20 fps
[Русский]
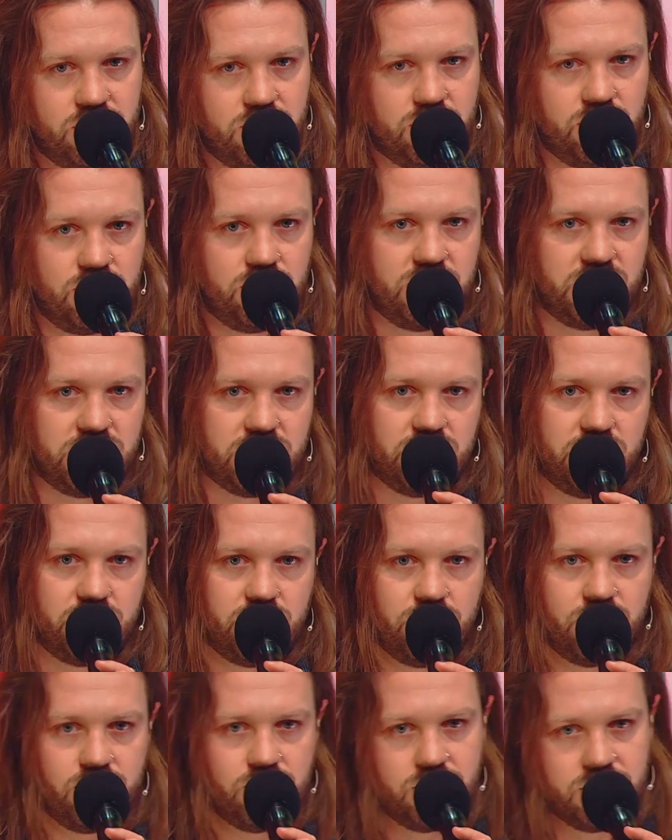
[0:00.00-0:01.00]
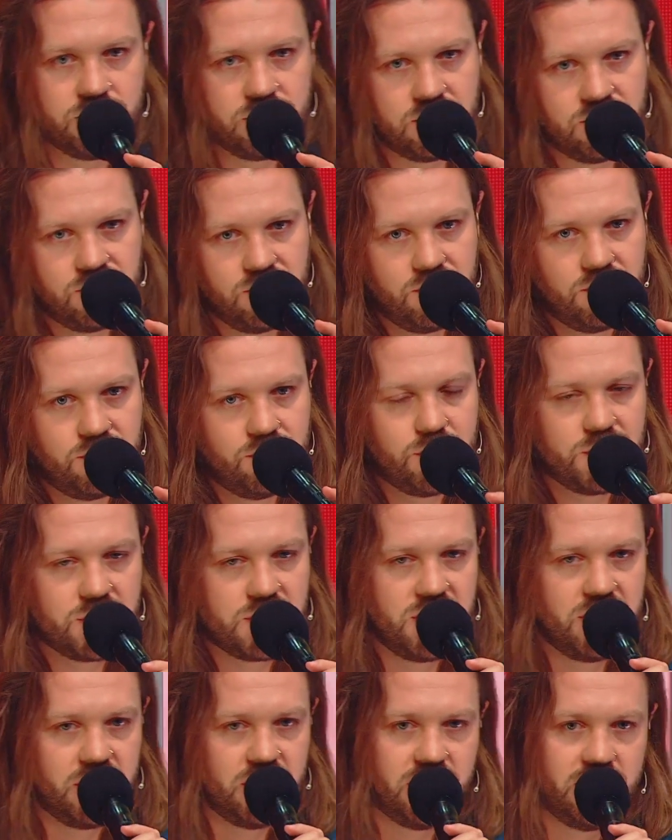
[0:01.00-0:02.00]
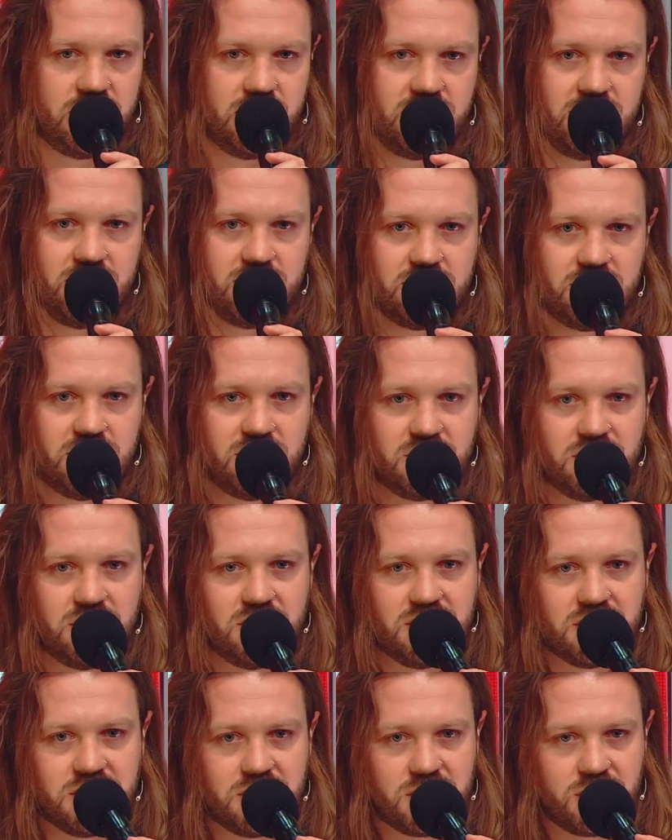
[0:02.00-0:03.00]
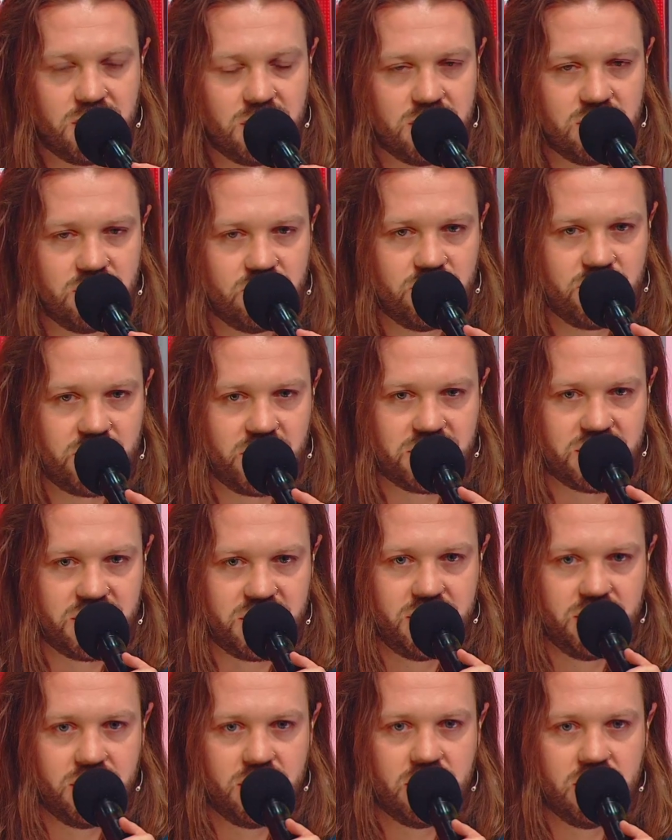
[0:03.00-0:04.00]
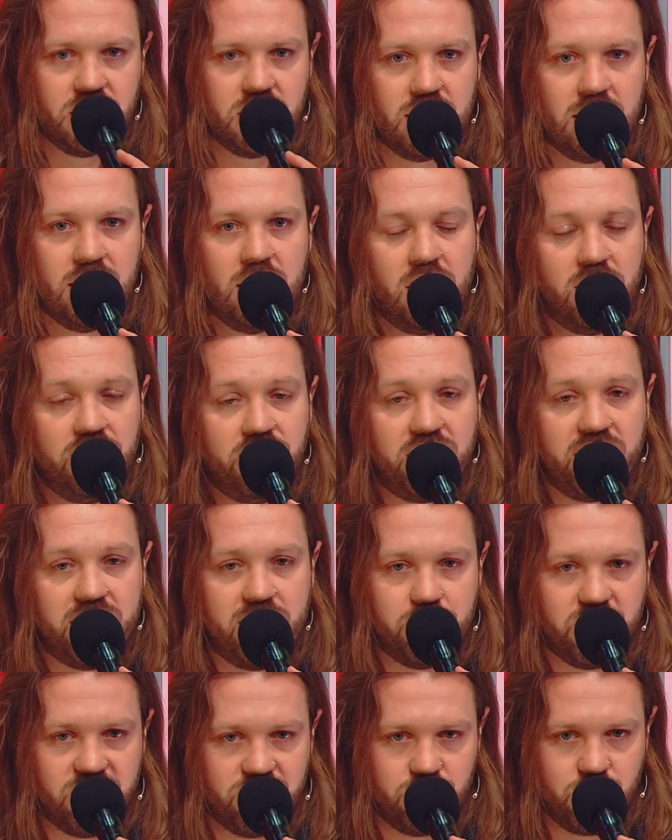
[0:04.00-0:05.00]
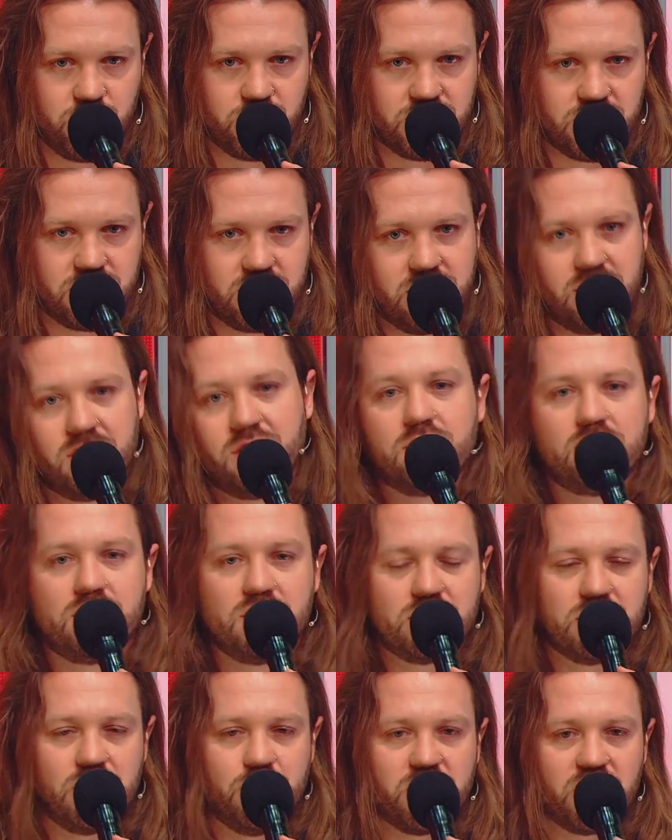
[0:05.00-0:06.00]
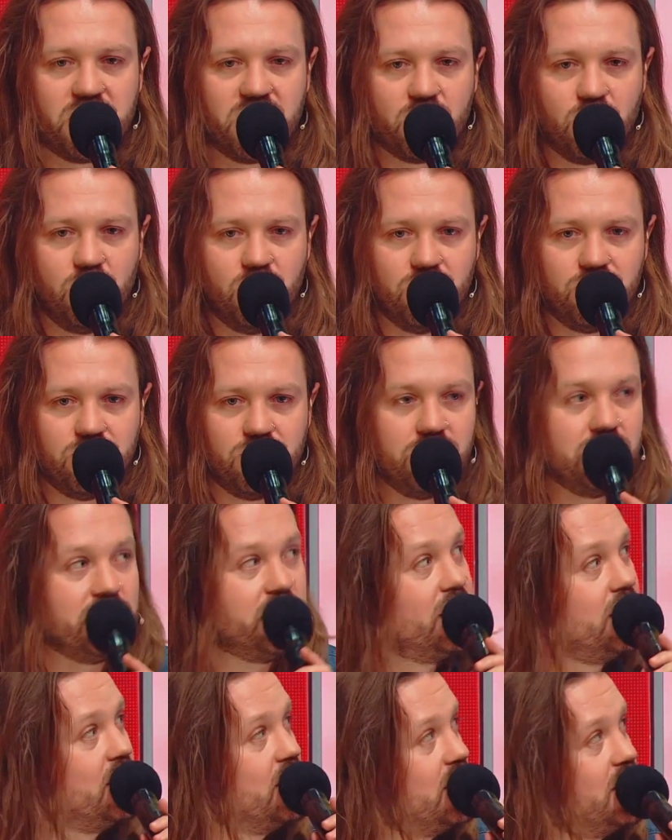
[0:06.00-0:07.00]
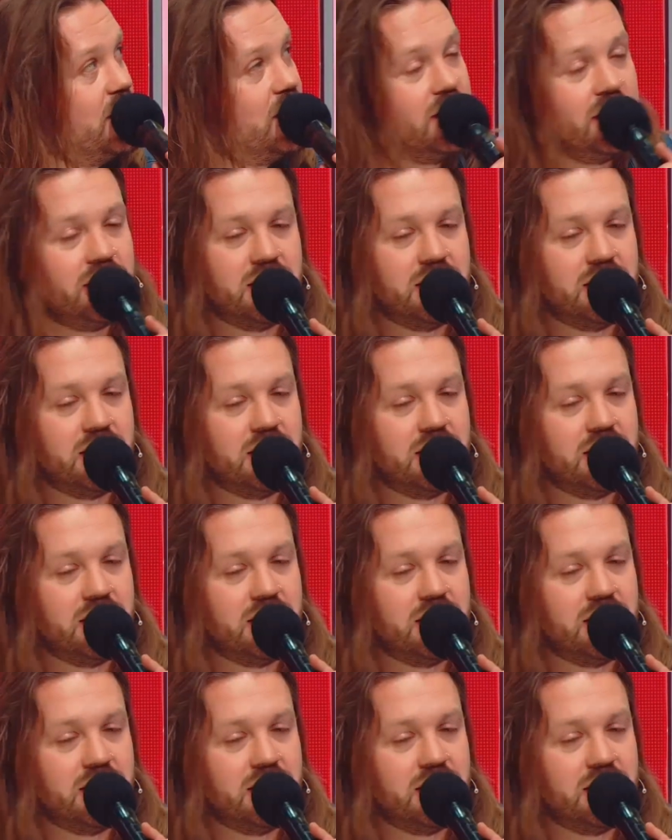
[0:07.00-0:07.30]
ваше вот в музле. Знаете, есть такое выражение. Время в музыке. Слышали про грув, да?